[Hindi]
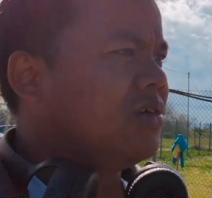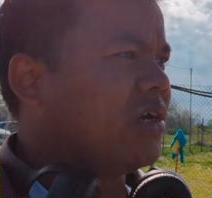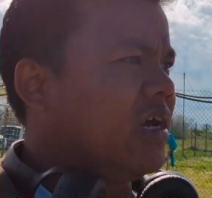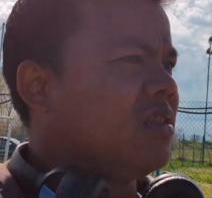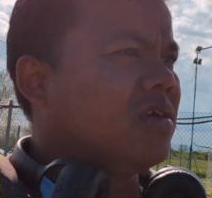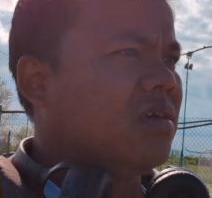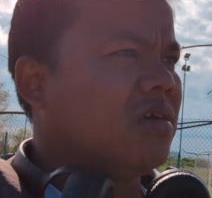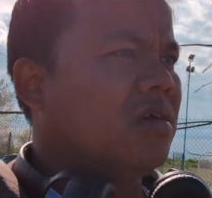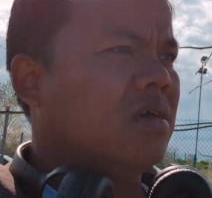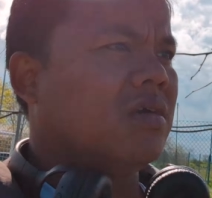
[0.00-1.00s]
शायद
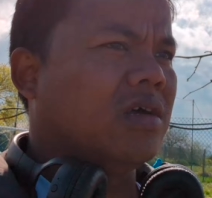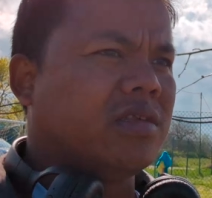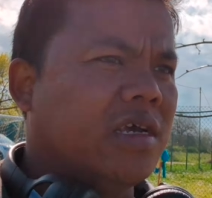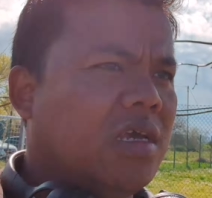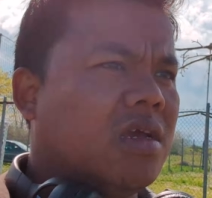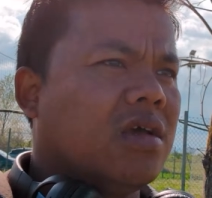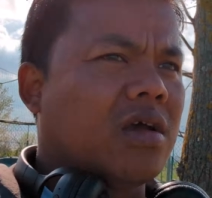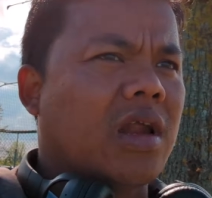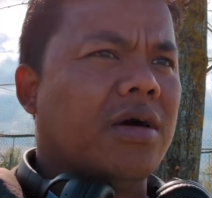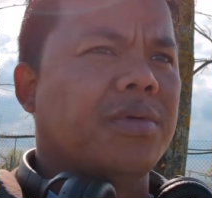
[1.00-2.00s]
अच्छा ही
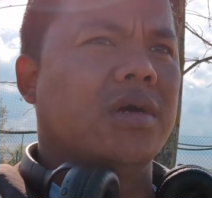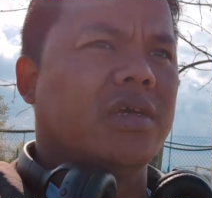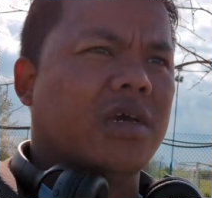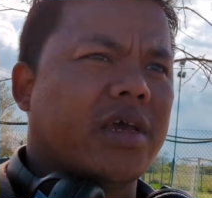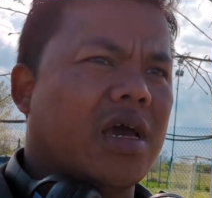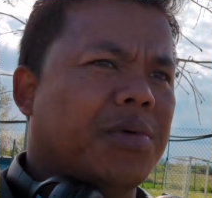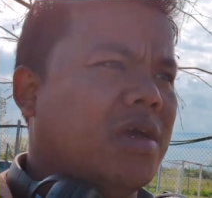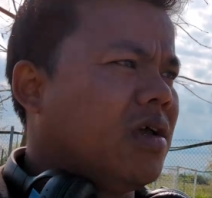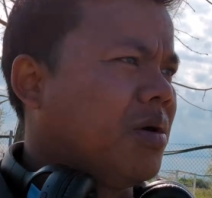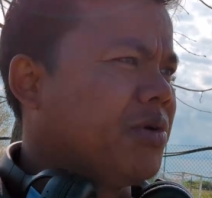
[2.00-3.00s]
क्लब ये गेम है
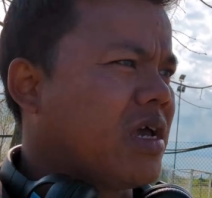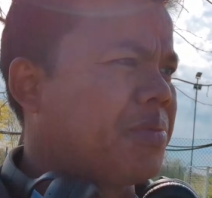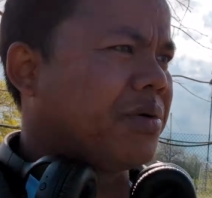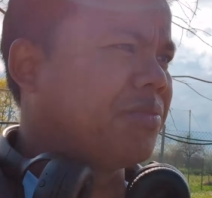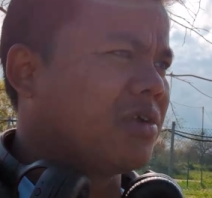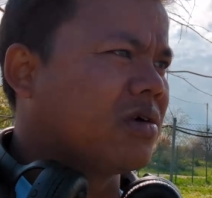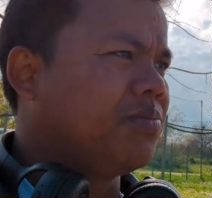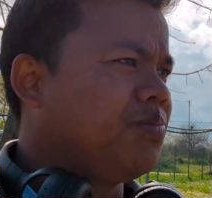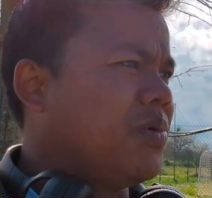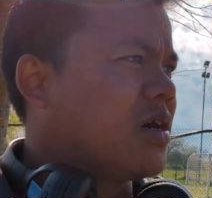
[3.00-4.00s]
यहाँ पे कैमरा वैमरा सब
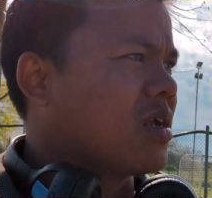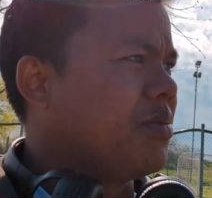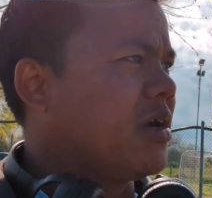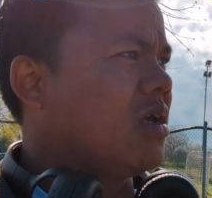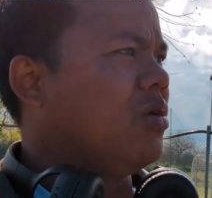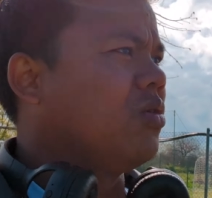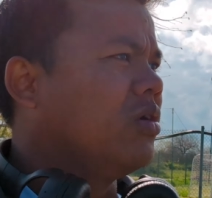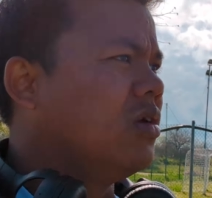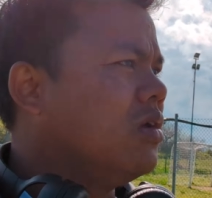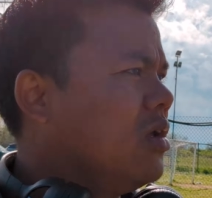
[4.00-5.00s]
पकड़ के बैठा है लोग
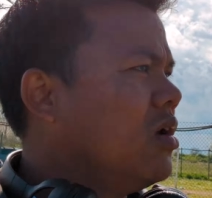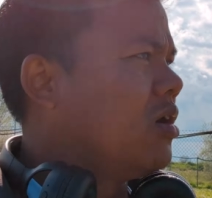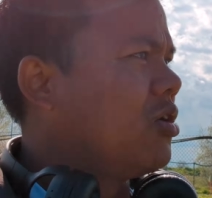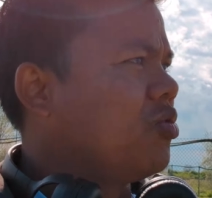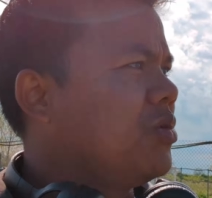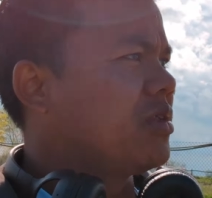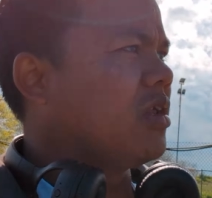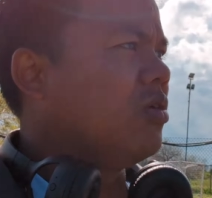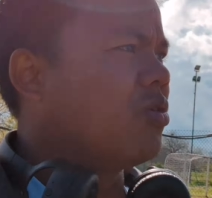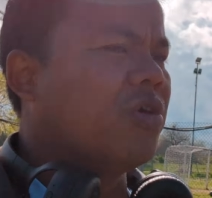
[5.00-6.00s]
और ऊपर से
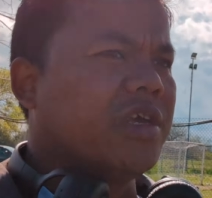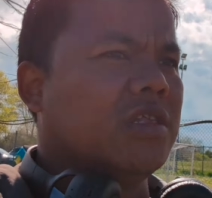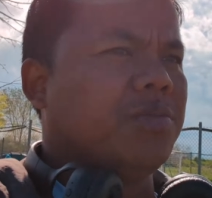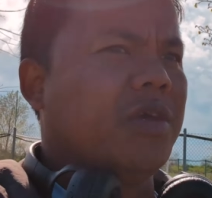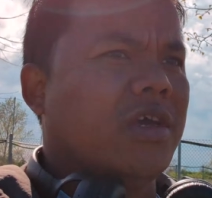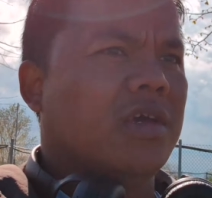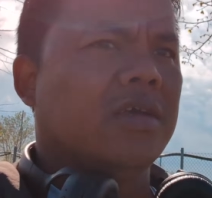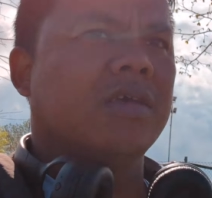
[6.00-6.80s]
लोग ऑडियंस भी है